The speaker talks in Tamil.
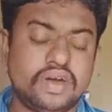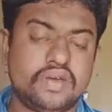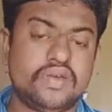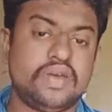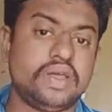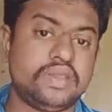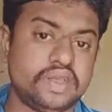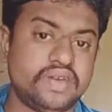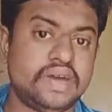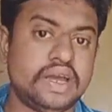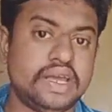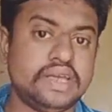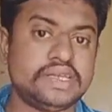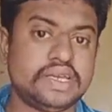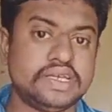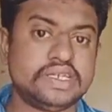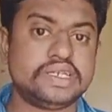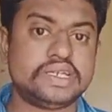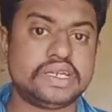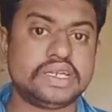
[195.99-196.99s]
அந்த வேலையை
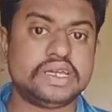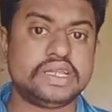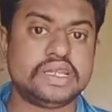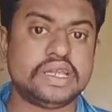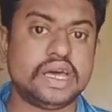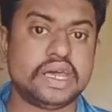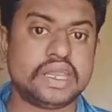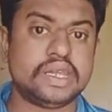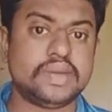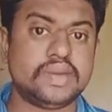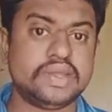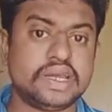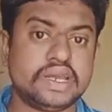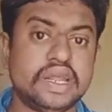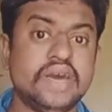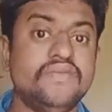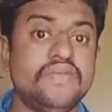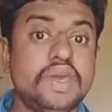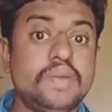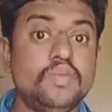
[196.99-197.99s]
செஞ்சுட்டு இருந்தாருன்னு
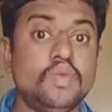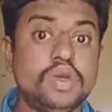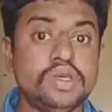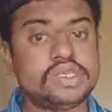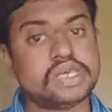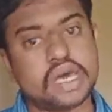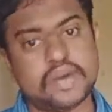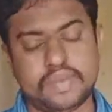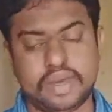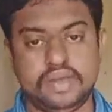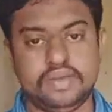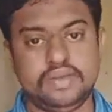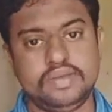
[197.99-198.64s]
பார்த்தீங்கன்னா வி முனிசாமி